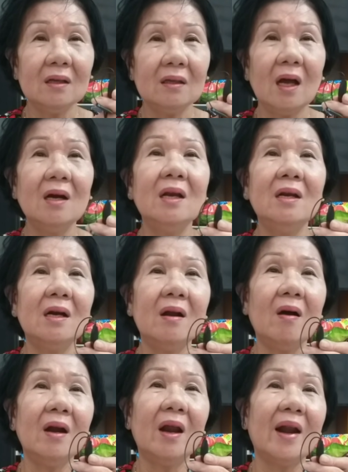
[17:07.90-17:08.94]
thần linh ở
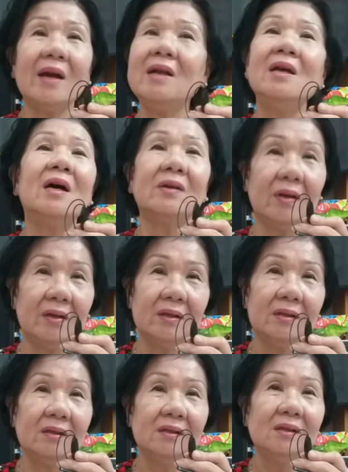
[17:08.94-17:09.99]
đó là đã đi hết rồi.
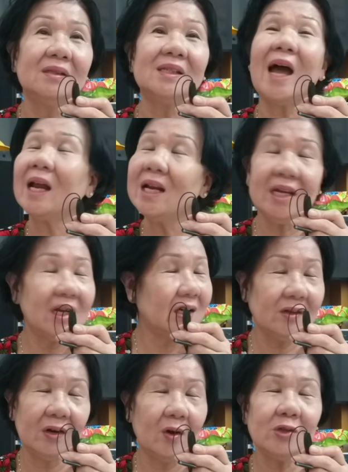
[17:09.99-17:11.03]
Đã đi
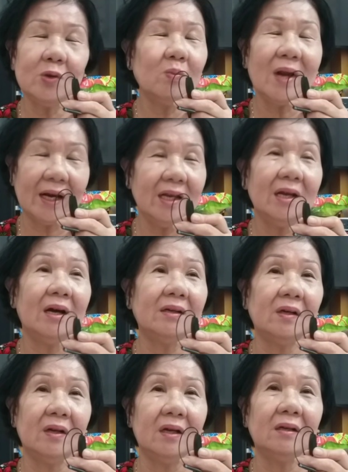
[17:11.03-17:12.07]
hết rồi, nói chung đã đi hết
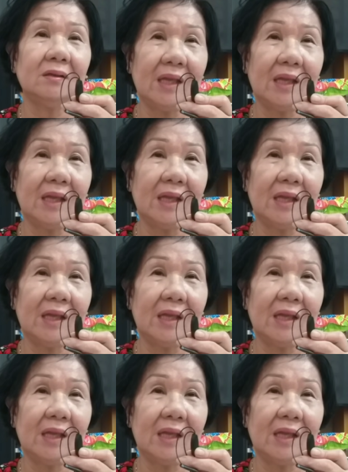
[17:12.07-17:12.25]
rồi đó.